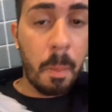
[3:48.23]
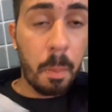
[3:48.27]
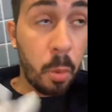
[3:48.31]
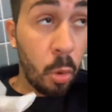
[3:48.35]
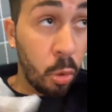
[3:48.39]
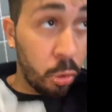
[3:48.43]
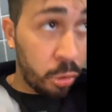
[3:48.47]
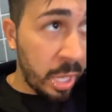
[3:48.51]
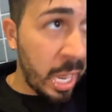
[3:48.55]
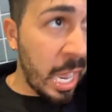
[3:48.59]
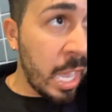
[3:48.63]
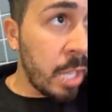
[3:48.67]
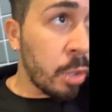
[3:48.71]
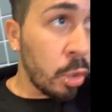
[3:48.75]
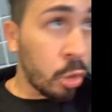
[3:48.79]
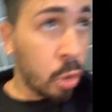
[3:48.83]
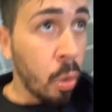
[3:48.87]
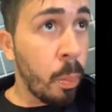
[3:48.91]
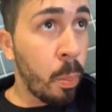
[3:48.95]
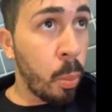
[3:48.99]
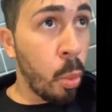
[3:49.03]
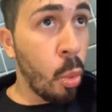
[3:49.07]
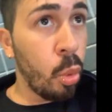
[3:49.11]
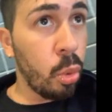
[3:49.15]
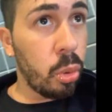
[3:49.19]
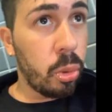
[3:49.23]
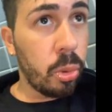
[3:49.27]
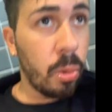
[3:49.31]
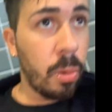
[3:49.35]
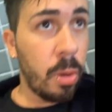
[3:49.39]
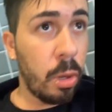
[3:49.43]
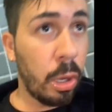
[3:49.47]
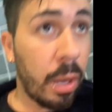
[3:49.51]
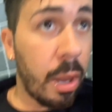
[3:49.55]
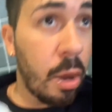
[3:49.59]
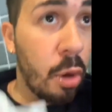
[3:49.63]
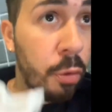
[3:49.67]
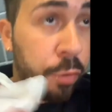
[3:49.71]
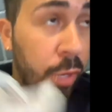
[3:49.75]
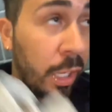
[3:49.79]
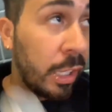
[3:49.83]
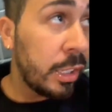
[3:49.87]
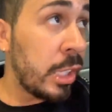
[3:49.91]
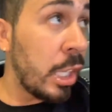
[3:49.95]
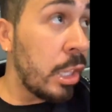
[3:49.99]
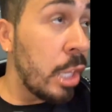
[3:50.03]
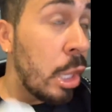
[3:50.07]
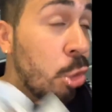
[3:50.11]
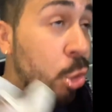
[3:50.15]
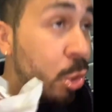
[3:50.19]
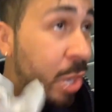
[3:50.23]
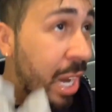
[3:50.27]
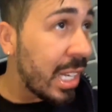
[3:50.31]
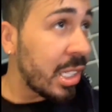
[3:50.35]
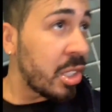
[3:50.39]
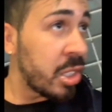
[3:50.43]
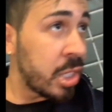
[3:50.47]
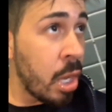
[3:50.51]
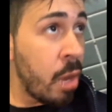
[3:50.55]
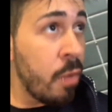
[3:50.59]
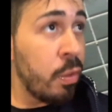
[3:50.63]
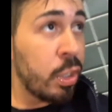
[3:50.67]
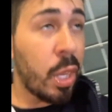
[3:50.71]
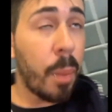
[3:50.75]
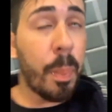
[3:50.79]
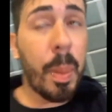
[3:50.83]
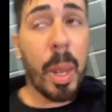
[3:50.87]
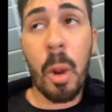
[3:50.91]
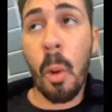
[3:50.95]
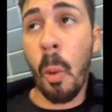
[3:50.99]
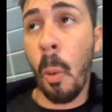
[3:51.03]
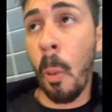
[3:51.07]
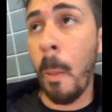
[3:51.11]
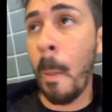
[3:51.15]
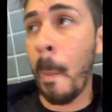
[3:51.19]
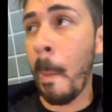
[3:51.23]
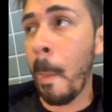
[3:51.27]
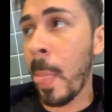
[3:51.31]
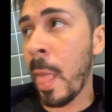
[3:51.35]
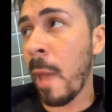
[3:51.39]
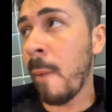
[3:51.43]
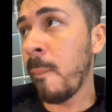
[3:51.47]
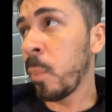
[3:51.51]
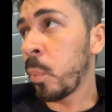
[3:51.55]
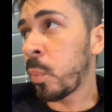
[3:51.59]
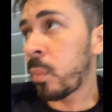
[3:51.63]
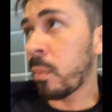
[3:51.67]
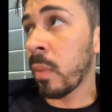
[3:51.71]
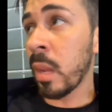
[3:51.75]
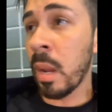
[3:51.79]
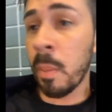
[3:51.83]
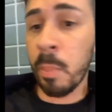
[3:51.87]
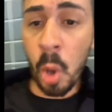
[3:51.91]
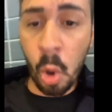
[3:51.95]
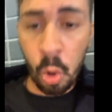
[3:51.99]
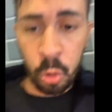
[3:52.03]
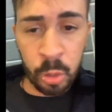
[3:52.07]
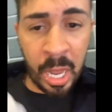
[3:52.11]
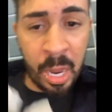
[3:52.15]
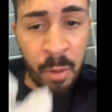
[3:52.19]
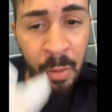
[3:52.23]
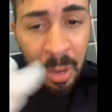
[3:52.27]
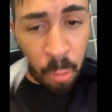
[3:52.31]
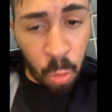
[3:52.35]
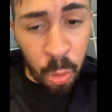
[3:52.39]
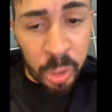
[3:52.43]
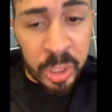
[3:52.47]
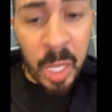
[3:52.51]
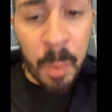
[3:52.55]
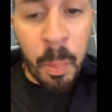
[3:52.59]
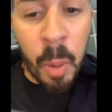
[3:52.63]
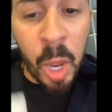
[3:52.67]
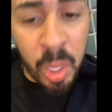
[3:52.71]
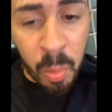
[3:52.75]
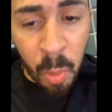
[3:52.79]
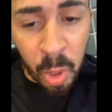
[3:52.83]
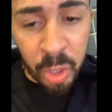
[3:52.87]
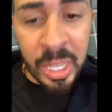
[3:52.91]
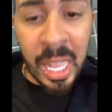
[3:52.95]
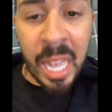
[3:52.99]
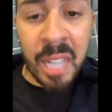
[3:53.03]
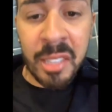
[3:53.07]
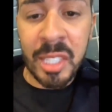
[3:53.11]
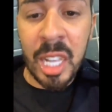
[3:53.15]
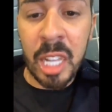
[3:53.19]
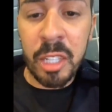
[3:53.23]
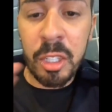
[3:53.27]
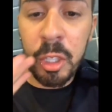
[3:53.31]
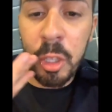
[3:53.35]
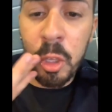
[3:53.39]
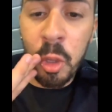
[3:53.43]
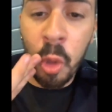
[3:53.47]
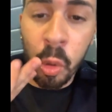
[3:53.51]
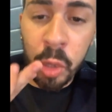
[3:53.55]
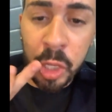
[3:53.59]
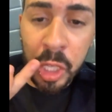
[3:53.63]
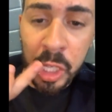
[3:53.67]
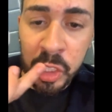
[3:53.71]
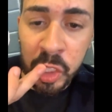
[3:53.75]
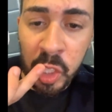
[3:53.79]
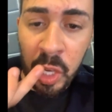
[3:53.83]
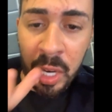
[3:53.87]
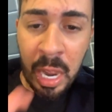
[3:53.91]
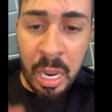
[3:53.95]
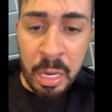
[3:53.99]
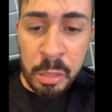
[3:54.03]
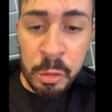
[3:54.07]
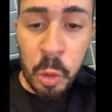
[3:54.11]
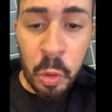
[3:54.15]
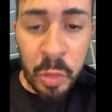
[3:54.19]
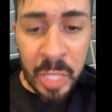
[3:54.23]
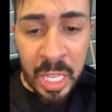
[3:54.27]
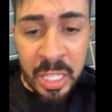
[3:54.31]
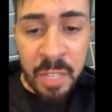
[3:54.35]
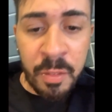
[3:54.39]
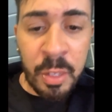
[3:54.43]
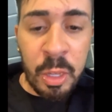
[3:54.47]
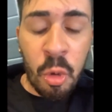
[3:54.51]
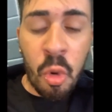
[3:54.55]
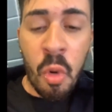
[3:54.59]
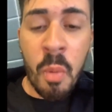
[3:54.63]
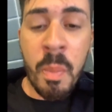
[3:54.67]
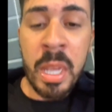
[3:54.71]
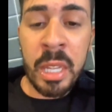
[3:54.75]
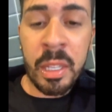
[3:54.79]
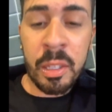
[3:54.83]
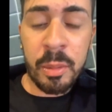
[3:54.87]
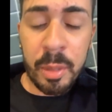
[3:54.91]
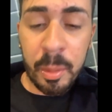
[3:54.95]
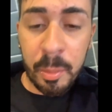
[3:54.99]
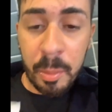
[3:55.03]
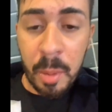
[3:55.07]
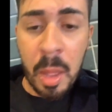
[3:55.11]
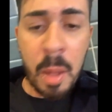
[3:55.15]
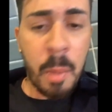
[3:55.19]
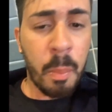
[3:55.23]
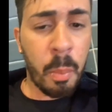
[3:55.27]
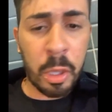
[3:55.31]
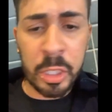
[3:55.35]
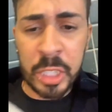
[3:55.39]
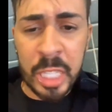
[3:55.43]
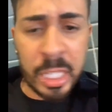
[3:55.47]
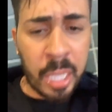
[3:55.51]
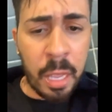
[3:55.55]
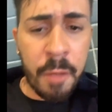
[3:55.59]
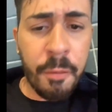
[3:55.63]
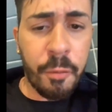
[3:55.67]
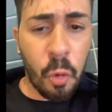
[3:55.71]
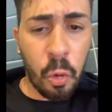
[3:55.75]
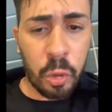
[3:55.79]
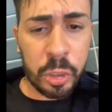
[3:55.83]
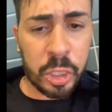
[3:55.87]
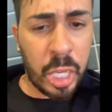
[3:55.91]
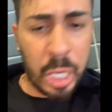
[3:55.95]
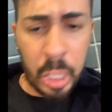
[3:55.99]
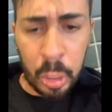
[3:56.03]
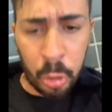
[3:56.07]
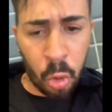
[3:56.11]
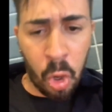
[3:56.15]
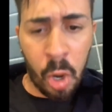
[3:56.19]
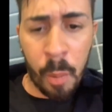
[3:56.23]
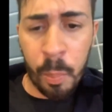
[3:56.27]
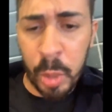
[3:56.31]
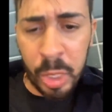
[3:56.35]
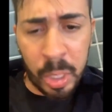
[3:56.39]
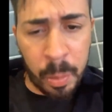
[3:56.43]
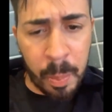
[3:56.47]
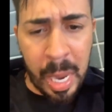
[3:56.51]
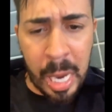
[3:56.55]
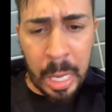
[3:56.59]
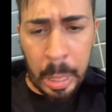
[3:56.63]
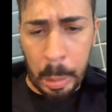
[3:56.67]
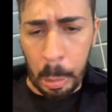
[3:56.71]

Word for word: Por dentro eu tô puto, eu ofereci da educação e você pegou. Pronto, aí uma coisa você pode botar site de notícia. Carlinhos odeia dividir comida. Não. Pode ser quem for, seguidor, puta que